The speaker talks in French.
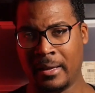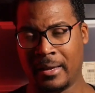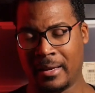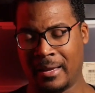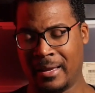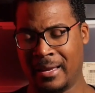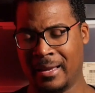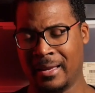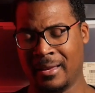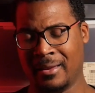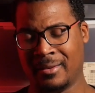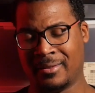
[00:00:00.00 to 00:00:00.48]

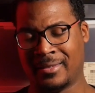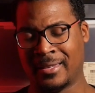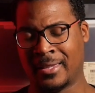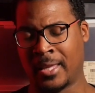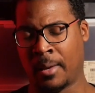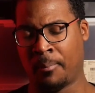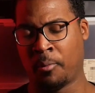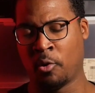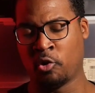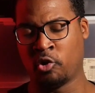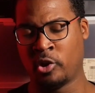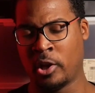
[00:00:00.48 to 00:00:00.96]
et c'est
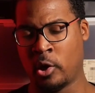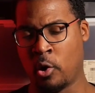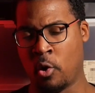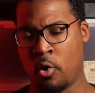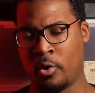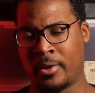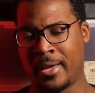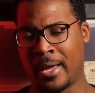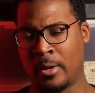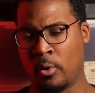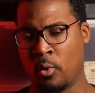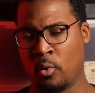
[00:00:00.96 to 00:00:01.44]
un projet
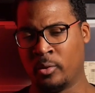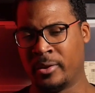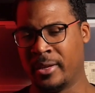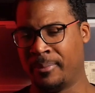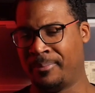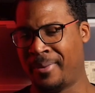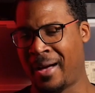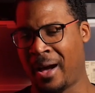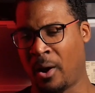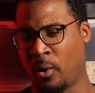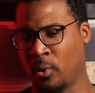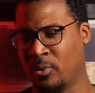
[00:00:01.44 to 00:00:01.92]
auquel au
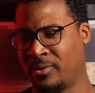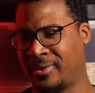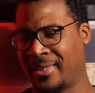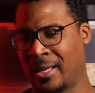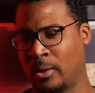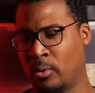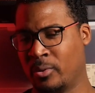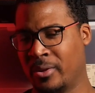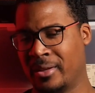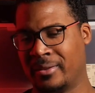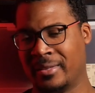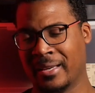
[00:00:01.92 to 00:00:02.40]
départ
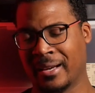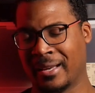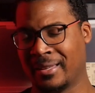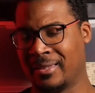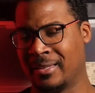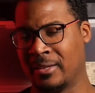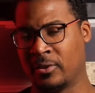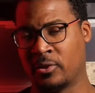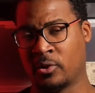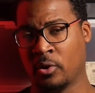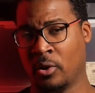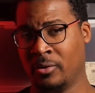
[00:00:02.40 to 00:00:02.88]
Stallone était
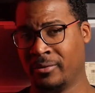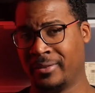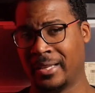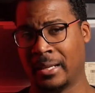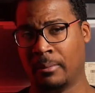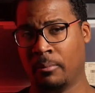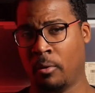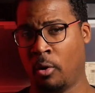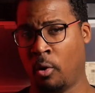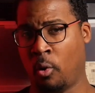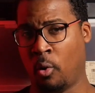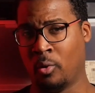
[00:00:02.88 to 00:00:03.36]
réticent,
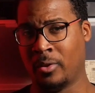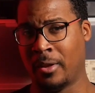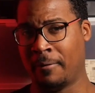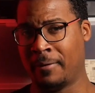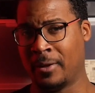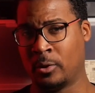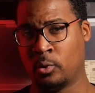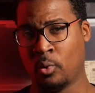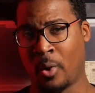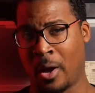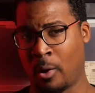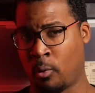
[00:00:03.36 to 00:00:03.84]
tellement on
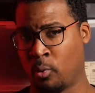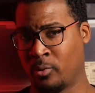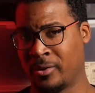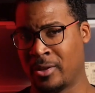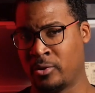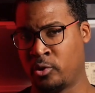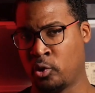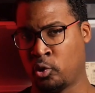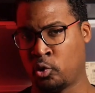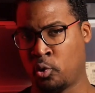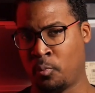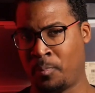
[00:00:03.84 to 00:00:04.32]
avait tout raconté
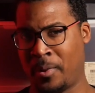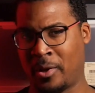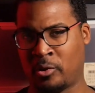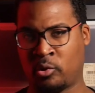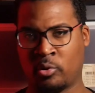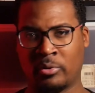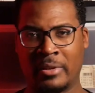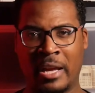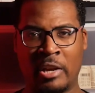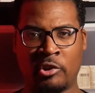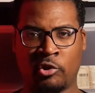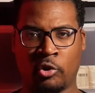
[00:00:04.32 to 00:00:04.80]
sur son
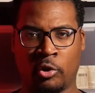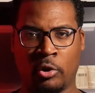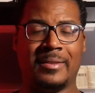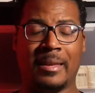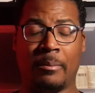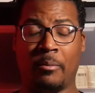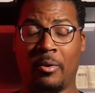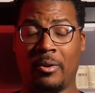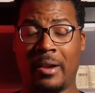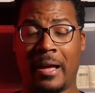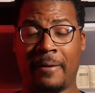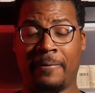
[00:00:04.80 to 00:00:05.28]
personnage,
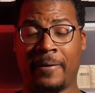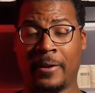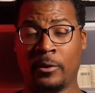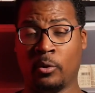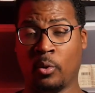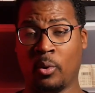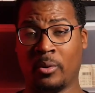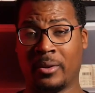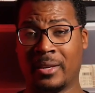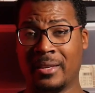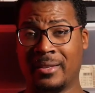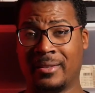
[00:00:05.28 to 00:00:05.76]
tellement la fin de
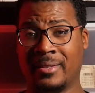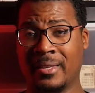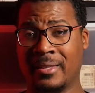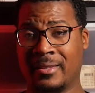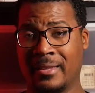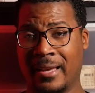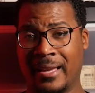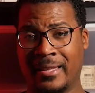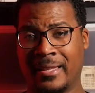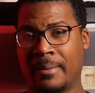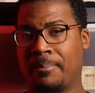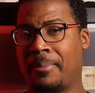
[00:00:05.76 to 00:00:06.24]
Rocky
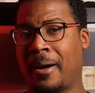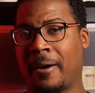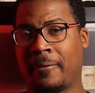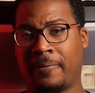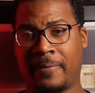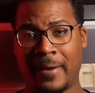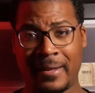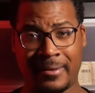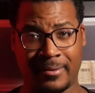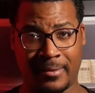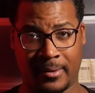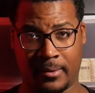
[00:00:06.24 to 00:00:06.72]
6 était
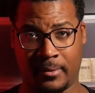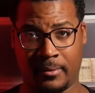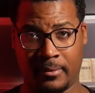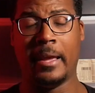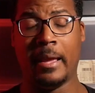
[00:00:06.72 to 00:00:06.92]
parfaite,